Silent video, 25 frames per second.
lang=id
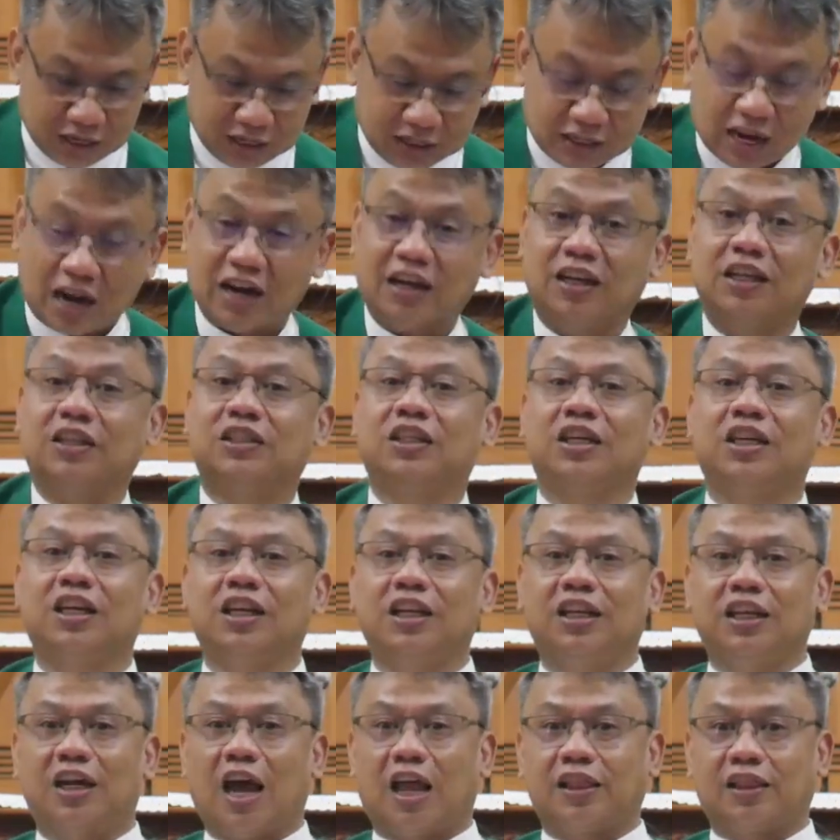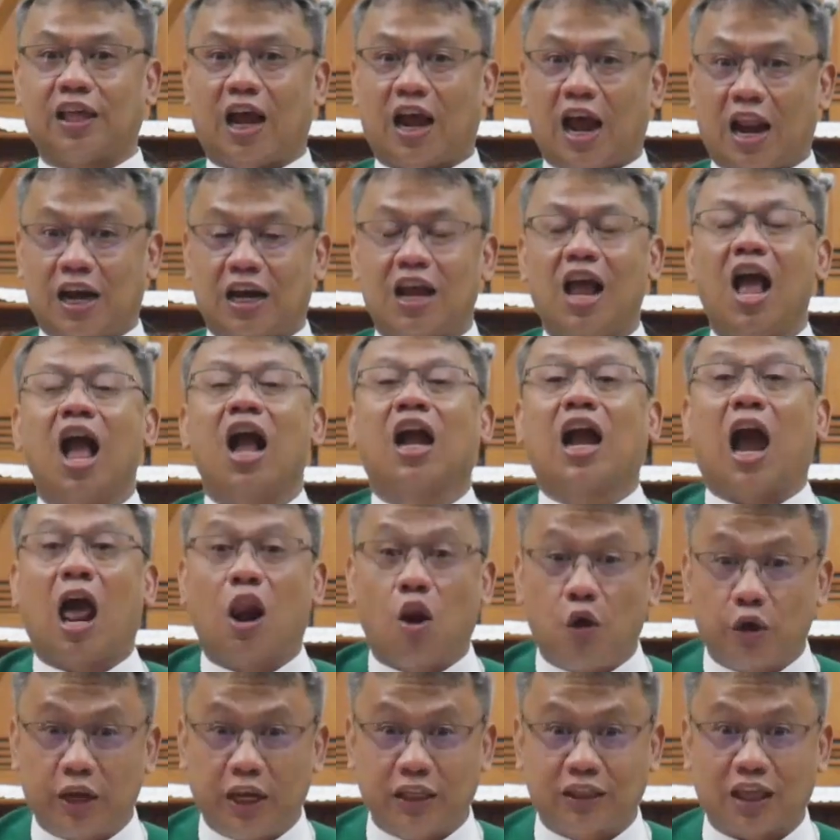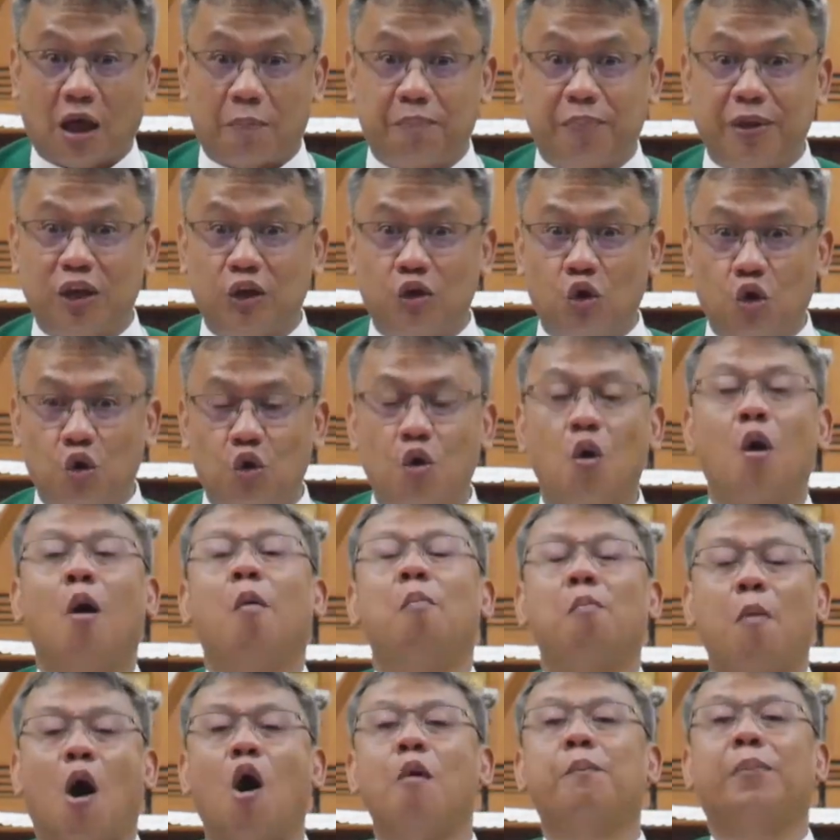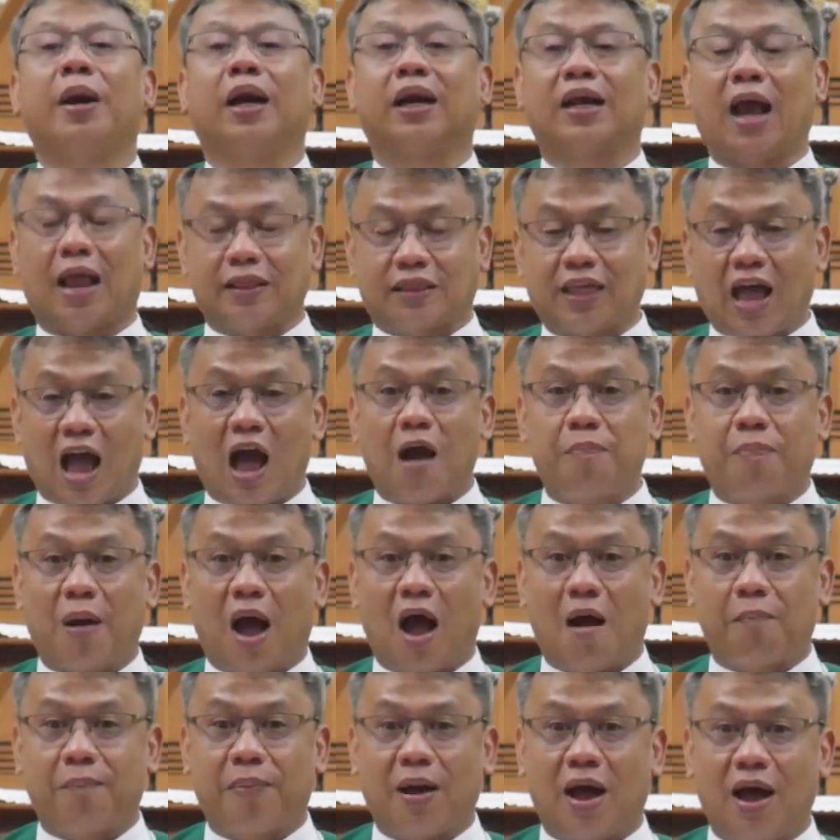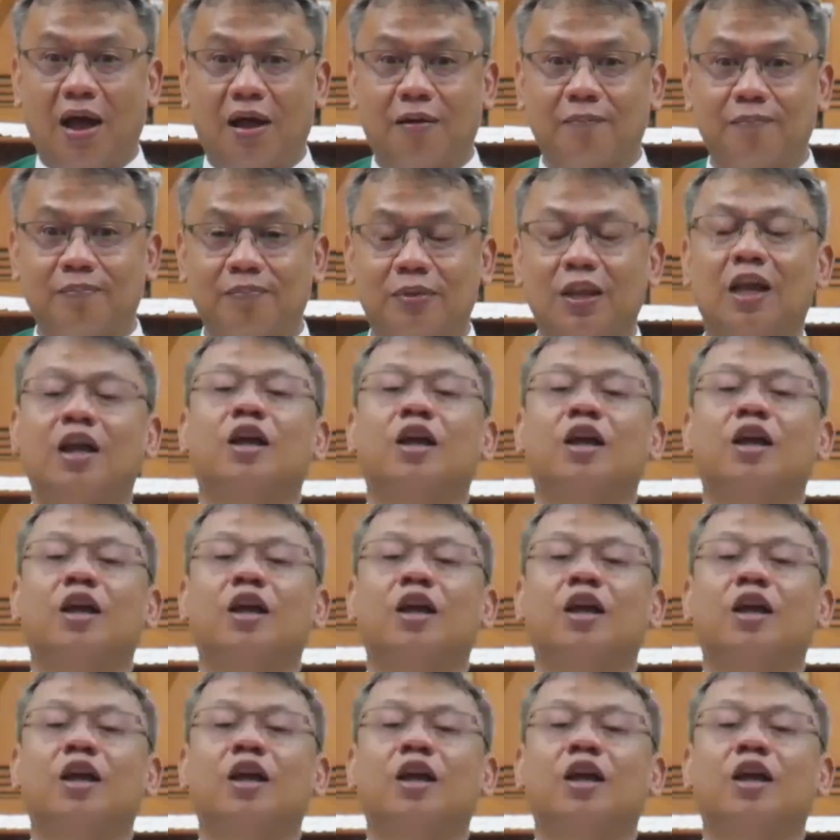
Dan di sini dikatakan, kalau kita bingung mau berkata apa-apa,